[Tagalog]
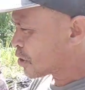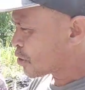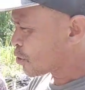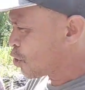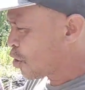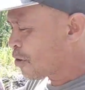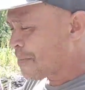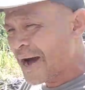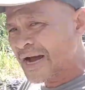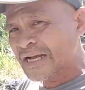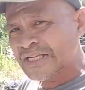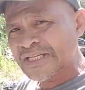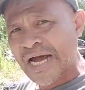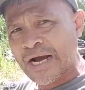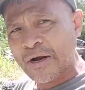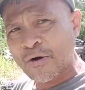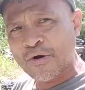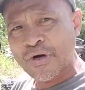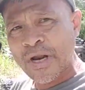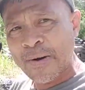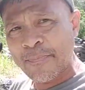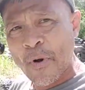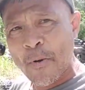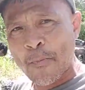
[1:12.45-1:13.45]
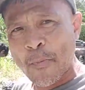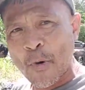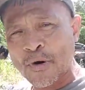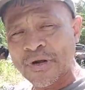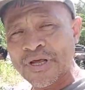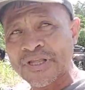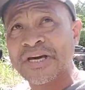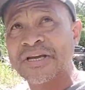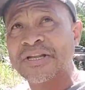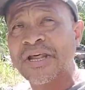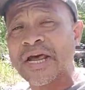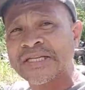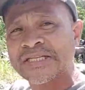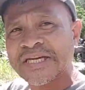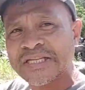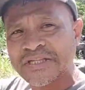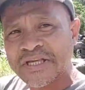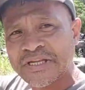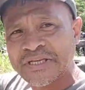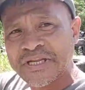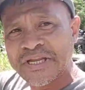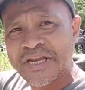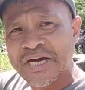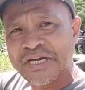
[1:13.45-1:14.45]
lumang sako na pupunit na dahil sa
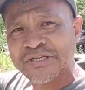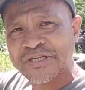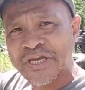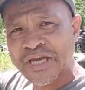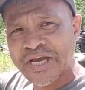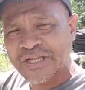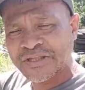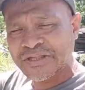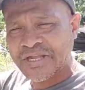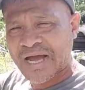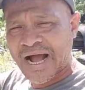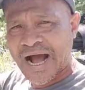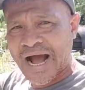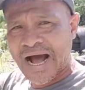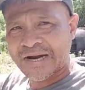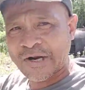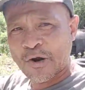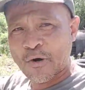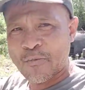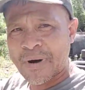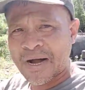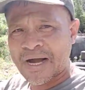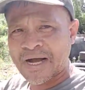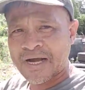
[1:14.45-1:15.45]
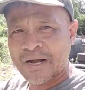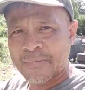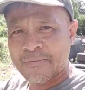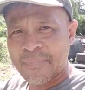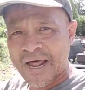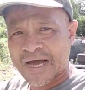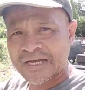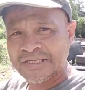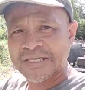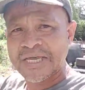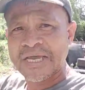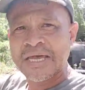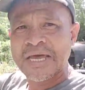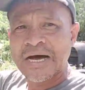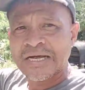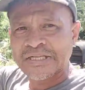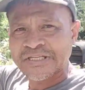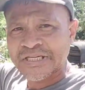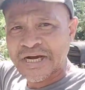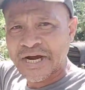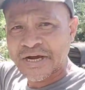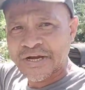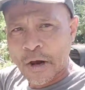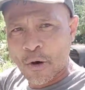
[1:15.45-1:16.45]
tindi ng sikat ng araw mga kablogs at
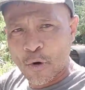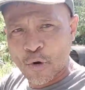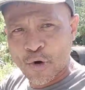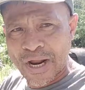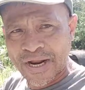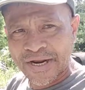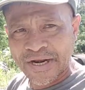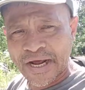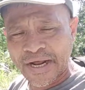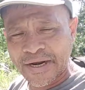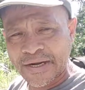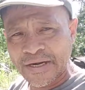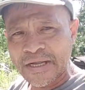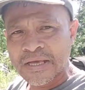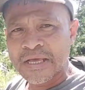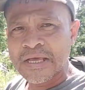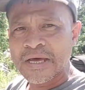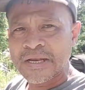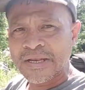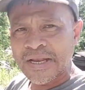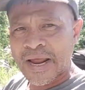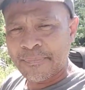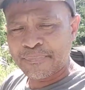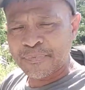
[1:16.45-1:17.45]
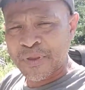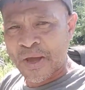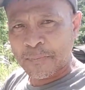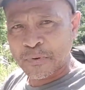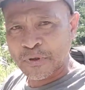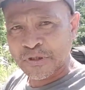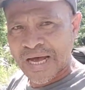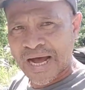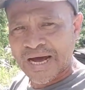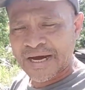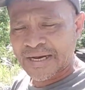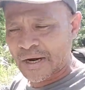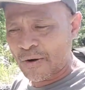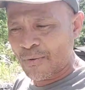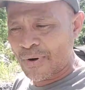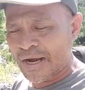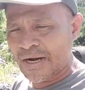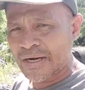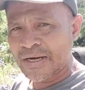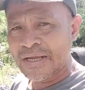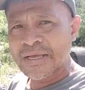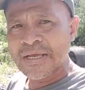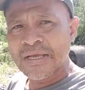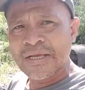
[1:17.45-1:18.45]
saka na ulanan, na, tapos na
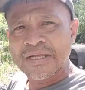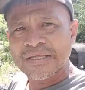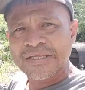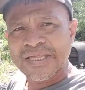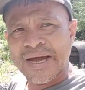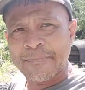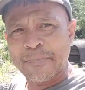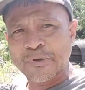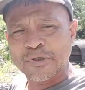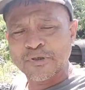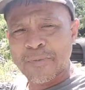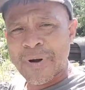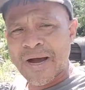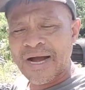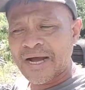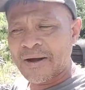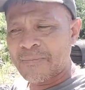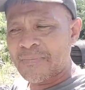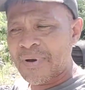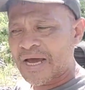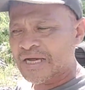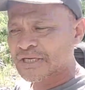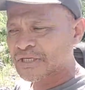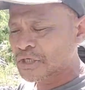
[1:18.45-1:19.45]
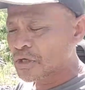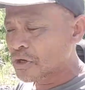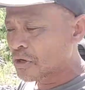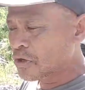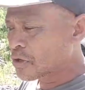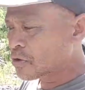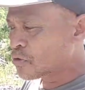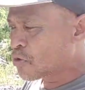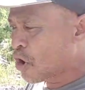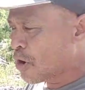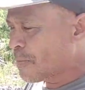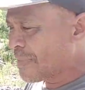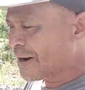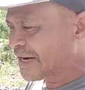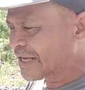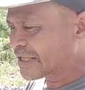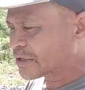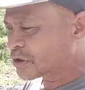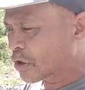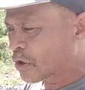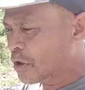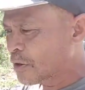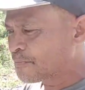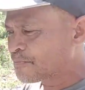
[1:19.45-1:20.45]
arawan. Tapos mga kablogs yung goma na
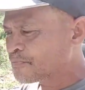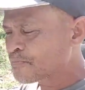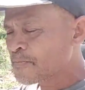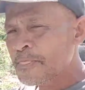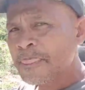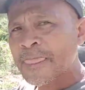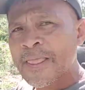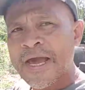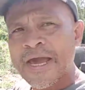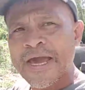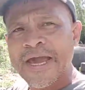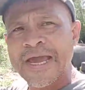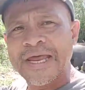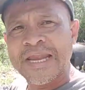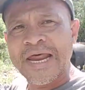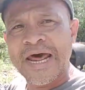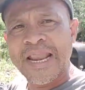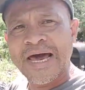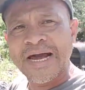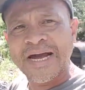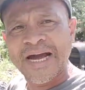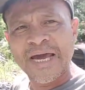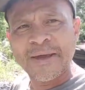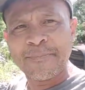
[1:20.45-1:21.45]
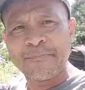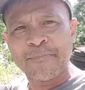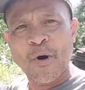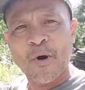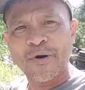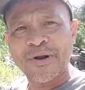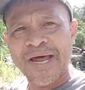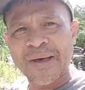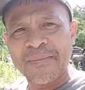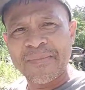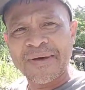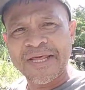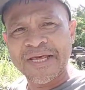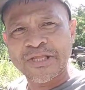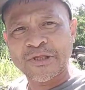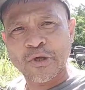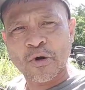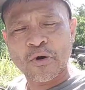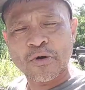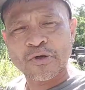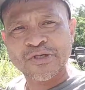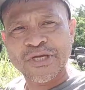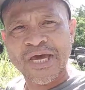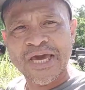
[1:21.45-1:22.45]
to, ilalagay po namin
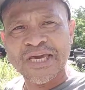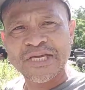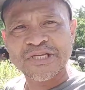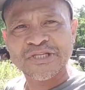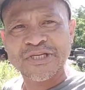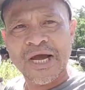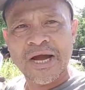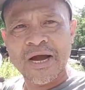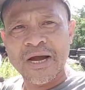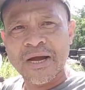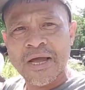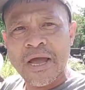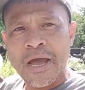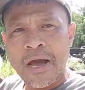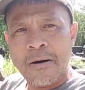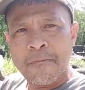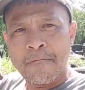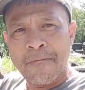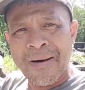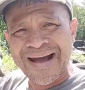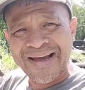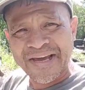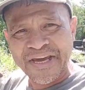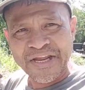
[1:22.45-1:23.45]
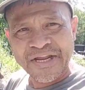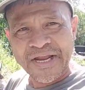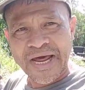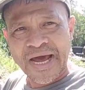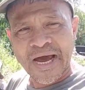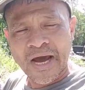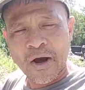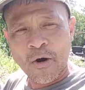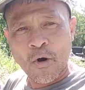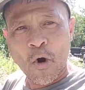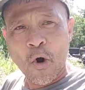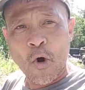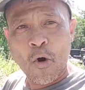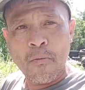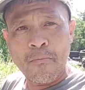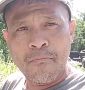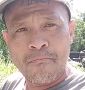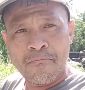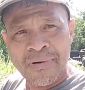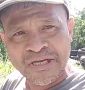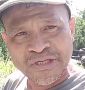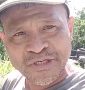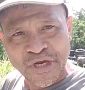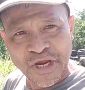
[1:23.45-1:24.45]
ito sa isang makina o
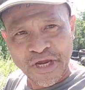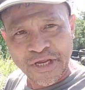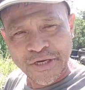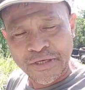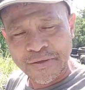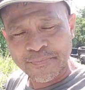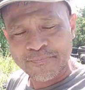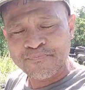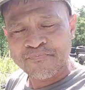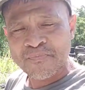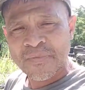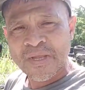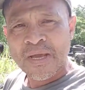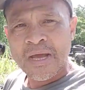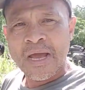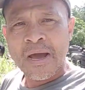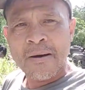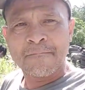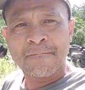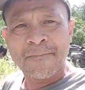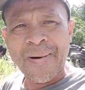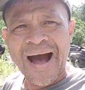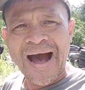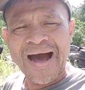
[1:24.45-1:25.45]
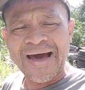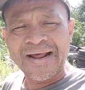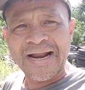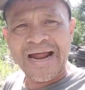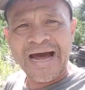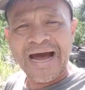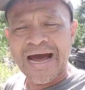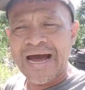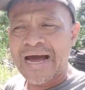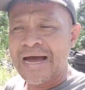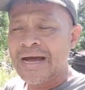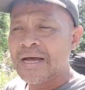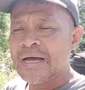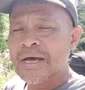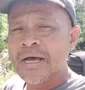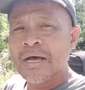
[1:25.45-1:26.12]
machine para